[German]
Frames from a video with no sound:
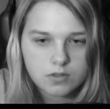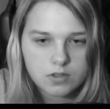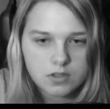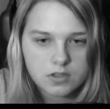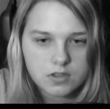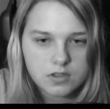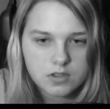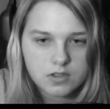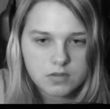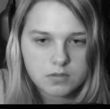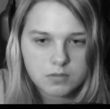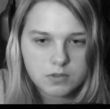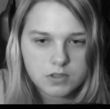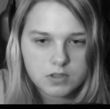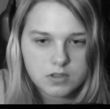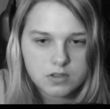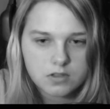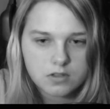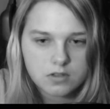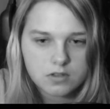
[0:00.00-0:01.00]
nur, dass ich
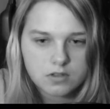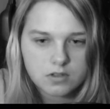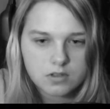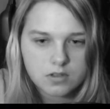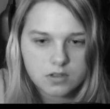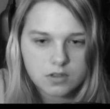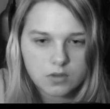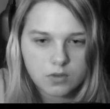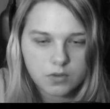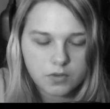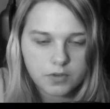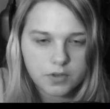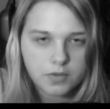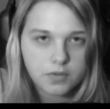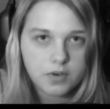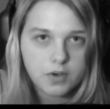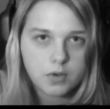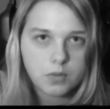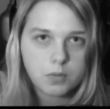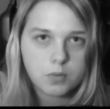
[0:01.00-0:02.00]
mich äh, hier drin auf
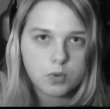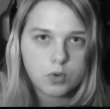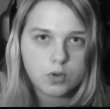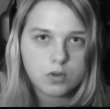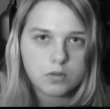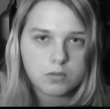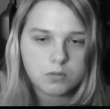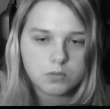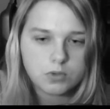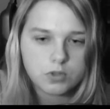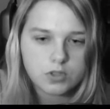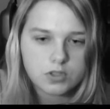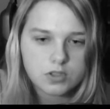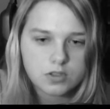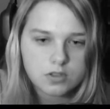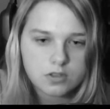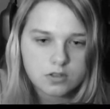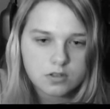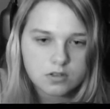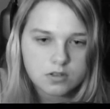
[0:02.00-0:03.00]
jeden Fall umgucken
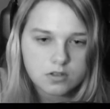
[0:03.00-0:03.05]
muss.